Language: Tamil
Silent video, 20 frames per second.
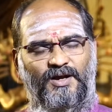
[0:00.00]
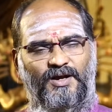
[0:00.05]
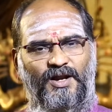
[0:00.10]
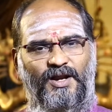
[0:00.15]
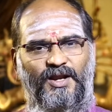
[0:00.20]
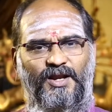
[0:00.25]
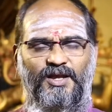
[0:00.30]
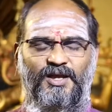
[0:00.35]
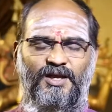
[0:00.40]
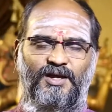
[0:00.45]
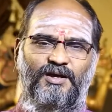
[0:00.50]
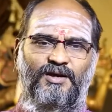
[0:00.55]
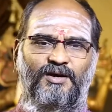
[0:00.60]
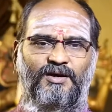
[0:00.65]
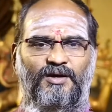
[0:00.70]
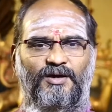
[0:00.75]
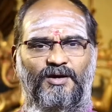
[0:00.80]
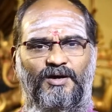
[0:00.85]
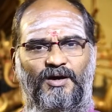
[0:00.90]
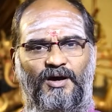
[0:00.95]
நிறைய
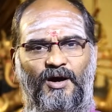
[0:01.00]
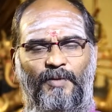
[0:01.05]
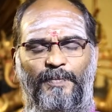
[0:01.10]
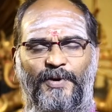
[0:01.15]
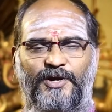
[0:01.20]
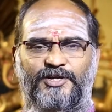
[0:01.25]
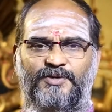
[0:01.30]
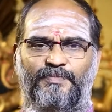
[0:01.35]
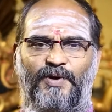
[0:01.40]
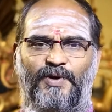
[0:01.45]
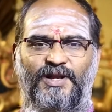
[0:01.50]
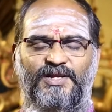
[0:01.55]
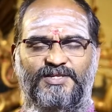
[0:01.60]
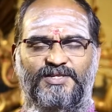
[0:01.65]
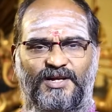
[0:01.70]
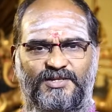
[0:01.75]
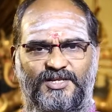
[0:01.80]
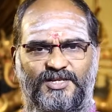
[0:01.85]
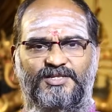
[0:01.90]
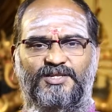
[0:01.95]
ஆப்ரேஷன் பண்ணி
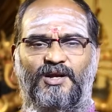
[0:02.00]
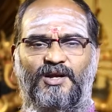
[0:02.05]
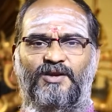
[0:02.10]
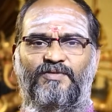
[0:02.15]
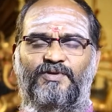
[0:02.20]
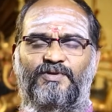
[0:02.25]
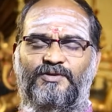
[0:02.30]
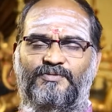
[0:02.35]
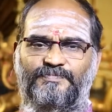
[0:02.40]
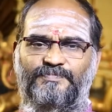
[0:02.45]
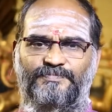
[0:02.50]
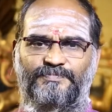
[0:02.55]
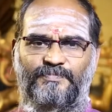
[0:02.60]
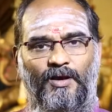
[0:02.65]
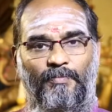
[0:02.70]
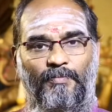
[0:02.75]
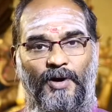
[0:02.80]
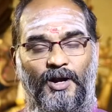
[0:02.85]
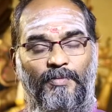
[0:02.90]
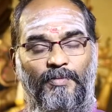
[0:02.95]
சக்ஸஸ் ஆனவர்
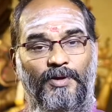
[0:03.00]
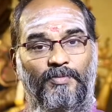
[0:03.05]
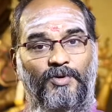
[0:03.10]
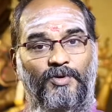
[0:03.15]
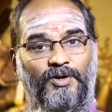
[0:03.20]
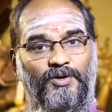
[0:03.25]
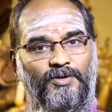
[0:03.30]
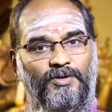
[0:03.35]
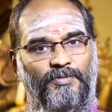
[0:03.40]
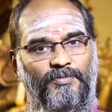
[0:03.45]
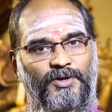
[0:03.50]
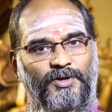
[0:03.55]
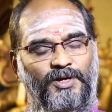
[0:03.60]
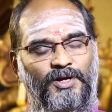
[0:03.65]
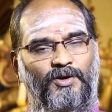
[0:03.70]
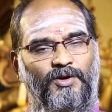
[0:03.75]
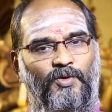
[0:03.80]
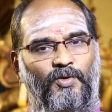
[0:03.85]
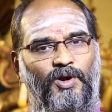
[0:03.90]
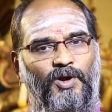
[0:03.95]
மறுபடியும் ஒரு
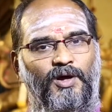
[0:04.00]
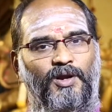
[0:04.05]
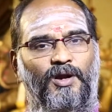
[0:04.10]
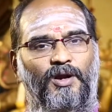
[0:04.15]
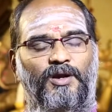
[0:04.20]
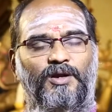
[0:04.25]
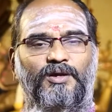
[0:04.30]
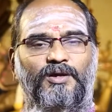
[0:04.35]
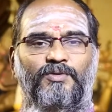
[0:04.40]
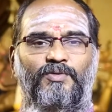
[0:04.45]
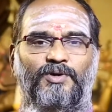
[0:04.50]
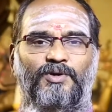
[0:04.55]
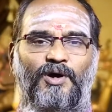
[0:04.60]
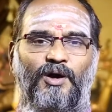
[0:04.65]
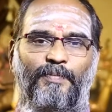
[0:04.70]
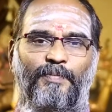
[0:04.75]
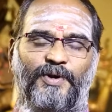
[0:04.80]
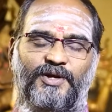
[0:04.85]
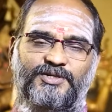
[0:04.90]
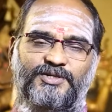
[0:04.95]
மிக கோளாறான ஒரு
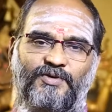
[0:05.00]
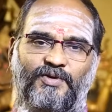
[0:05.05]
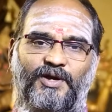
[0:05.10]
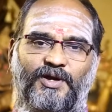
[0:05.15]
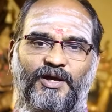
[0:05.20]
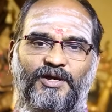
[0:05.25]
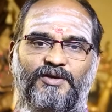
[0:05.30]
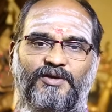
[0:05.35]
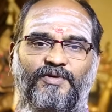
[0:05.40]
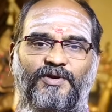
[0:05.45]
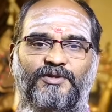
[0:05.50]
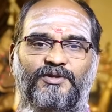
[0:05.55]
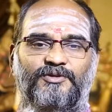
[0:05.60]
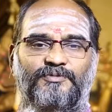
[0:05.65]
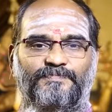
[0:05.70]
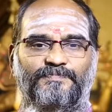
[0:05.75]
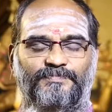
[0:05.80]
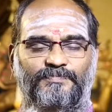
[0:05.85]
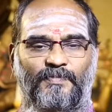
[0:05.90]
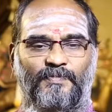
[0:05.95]
ஆப்ரேஷன் அவர் கைக்கு வருது
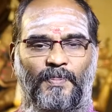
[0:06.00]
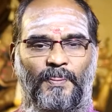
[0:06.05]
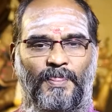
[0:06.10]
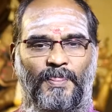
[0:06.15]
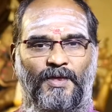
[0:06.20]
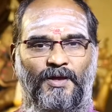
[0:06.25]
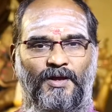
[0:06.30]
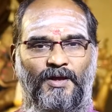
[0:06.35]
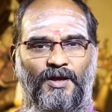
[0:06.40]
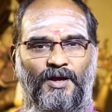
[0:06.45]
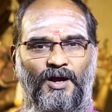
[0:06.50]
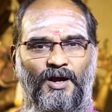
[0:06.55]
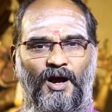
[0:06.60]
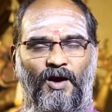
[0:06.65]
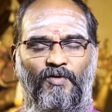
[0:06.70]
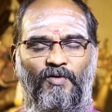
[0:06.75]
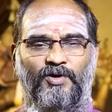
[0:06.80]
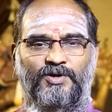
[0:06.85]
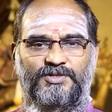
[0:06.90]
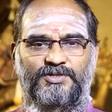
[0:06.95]

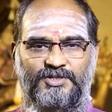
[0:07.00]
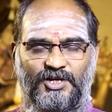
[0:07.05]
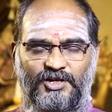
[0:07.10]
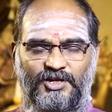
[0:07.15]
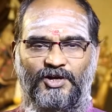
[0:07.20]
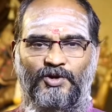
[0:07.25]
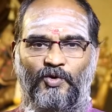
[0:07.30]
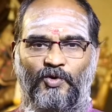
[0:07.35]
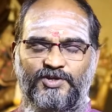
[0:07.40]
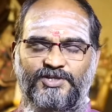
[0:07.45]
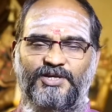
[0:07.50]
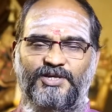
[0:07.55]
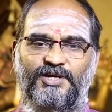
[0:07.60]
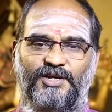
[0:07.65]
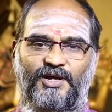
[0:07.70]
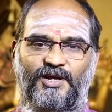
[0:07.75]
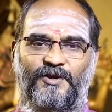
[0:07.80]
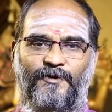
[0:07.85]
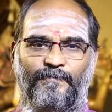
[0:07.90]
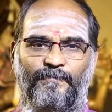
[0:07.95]
அவர் சற்று
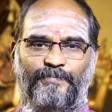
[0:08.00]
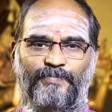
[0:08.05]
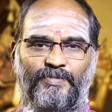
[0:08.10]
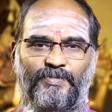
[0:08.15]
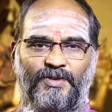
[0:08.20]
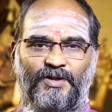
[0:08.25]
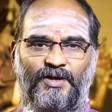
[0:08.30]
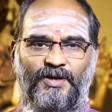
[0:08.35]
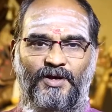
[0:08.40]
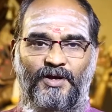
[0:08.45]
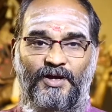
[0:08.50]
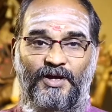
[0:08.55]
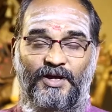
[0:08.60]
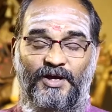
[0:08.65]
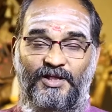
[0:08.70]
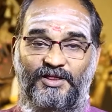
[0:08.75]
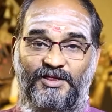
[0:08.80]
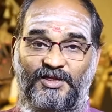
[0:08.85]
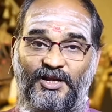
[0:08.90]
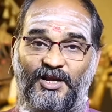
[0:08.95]
யோசிக்கிறார்
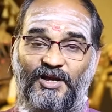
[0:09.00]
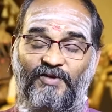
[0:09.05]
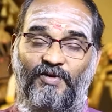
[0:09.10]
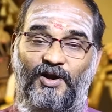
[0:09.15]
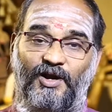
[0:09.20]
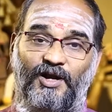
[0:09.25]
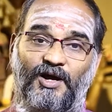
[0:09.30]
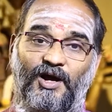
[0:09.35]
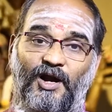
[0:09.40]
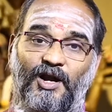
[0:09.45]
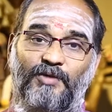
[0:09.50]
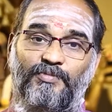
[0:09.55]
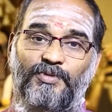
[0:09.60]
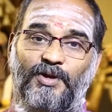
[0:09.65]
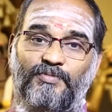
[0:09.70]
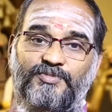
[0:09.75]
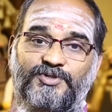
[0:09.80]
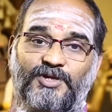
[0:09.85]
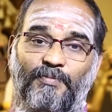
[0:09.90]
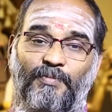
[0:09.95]
இத்தனை வருட காலம்
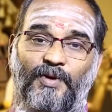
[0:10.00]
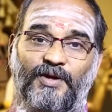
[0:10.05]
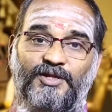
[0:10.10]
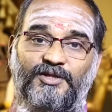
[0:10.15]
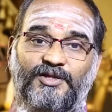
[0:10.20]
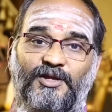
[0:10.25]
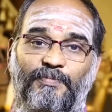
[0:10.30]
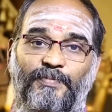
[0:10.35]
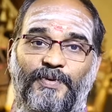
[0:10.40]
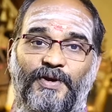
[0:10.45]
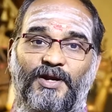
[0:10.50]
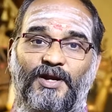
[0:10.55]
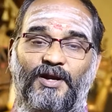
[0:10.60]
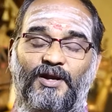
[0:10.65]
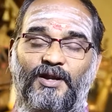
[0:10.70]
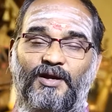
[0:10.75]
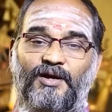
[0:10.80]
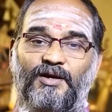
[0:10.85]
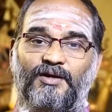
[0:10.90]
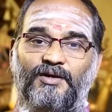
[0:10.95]
நாம் சம்பாதித்த
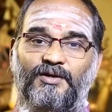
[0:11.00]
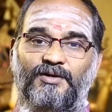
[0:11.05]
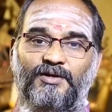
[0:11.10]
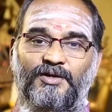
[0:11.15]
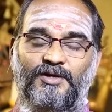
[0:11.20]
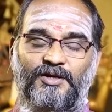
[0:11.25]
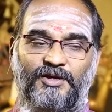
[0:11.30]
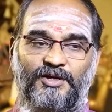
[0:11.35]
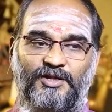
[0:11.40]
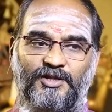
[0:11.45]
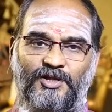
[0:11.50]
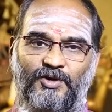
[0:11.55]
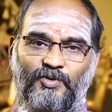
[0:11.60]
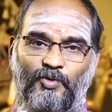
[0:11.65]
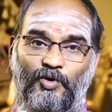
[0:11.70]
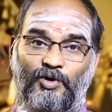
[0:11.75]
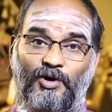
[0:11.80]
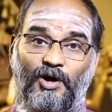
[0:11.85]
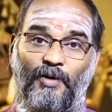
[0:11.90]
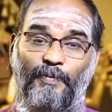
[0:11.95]
பேரெல்லாம் இந்த
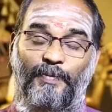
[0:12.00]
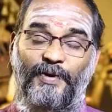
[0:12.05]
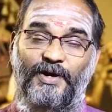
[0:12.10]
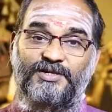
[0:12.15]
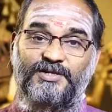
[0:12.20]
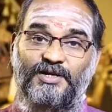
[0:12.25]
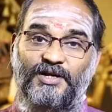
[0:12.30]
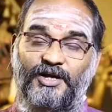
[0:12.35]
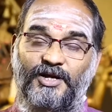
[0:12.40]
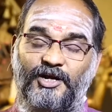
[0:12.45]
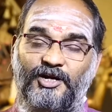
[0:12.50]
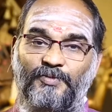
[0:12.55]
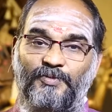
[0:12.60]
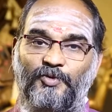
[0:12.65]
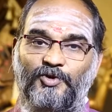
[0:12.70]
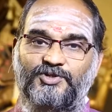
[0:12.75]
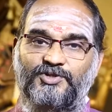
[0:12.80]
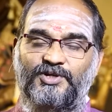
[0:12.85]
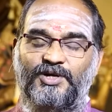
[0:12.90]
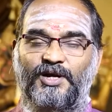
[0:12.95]
ஒரு ஆப்ரேஷனில் கெட்டு
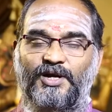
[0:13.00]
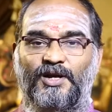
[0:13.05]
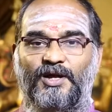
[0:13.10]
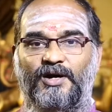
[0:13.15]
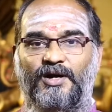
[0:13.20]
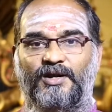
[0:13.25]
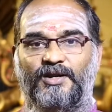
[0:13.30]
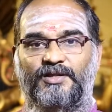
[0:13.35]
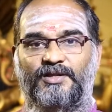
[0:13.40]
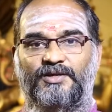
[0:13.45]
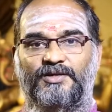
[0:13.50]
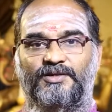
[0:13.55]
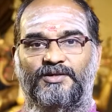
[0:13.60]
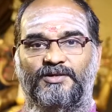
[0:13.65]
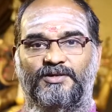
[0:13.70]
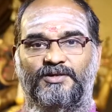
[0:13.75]
போச்சுன்னா என்ன ஆகிறது